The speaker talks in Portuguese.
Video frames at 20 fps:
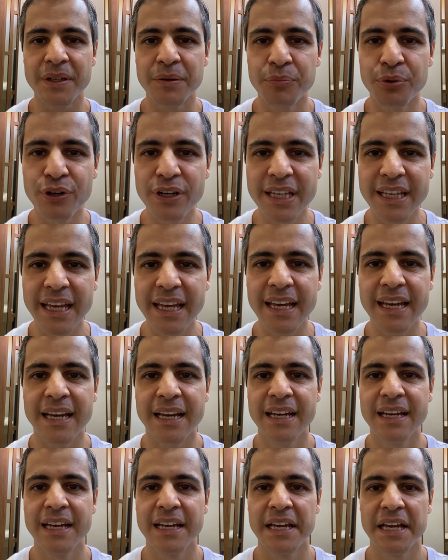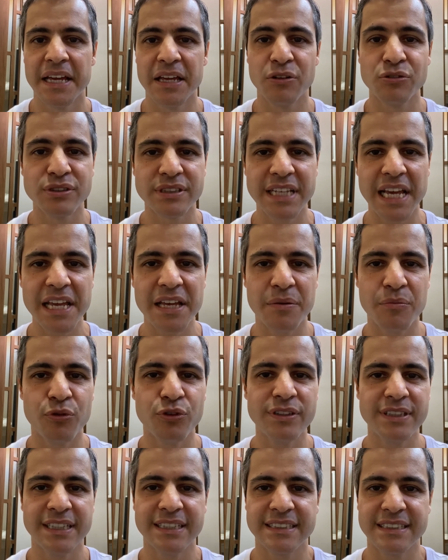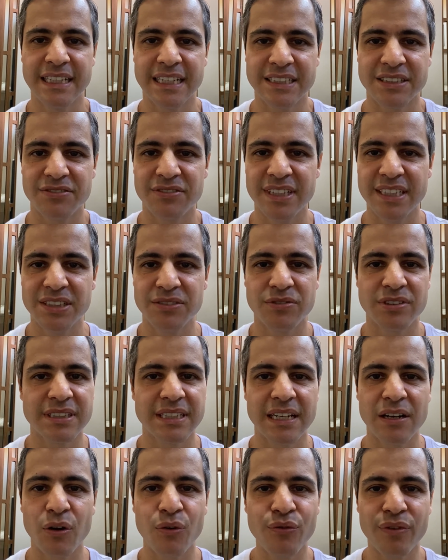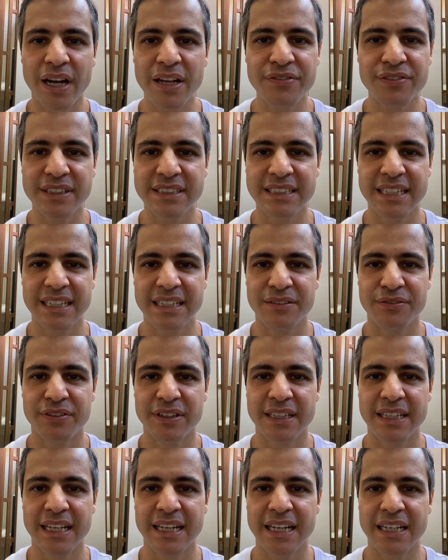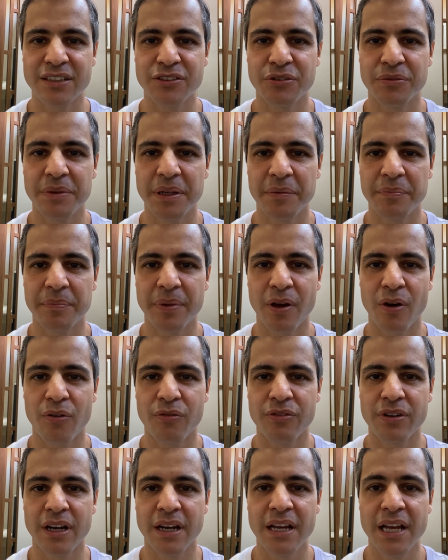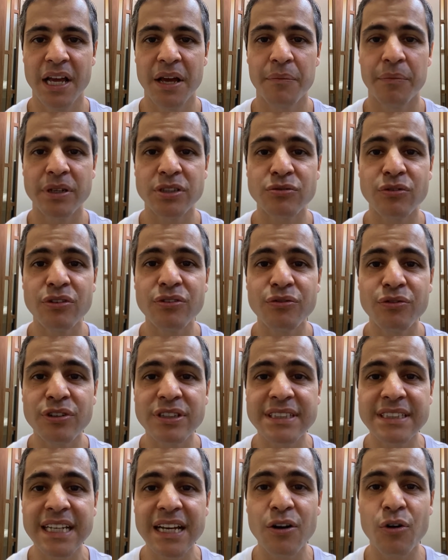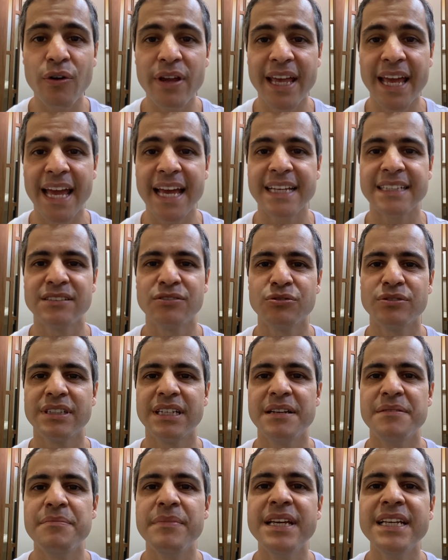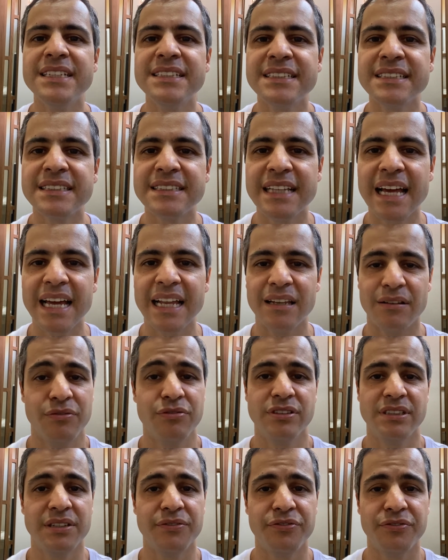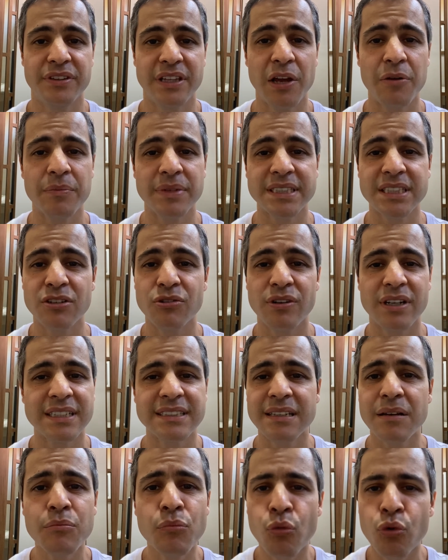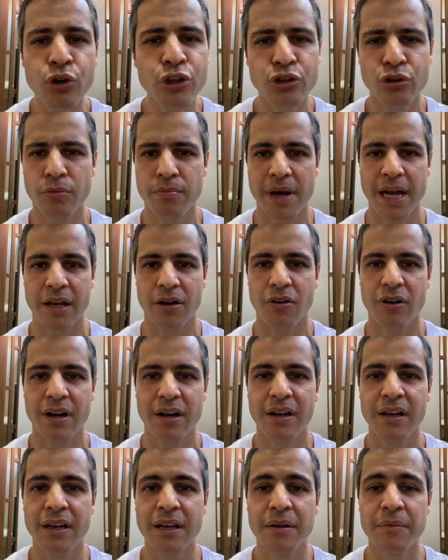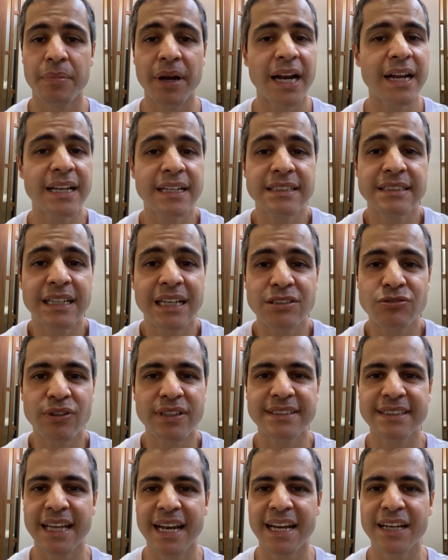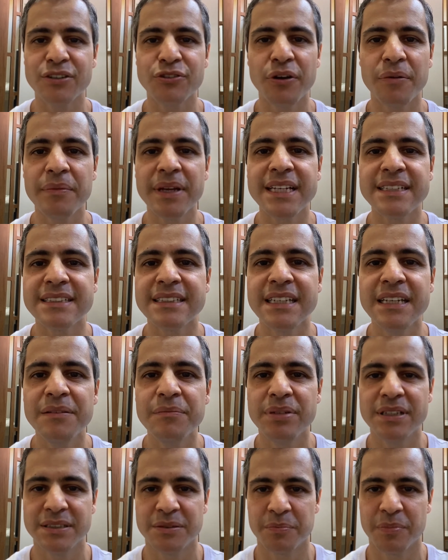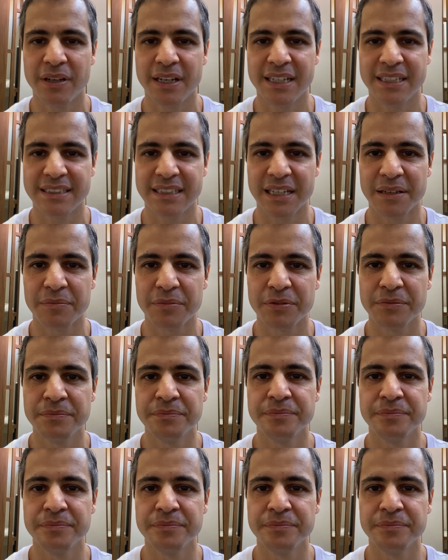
Porque eu sei que muitas das vezes você não vai fazer a linfadenectomia pélvica, mas quando você conhece os limites dela, você tem uma segurança muito maior para realizar sua esterectomia simples, por exemplo.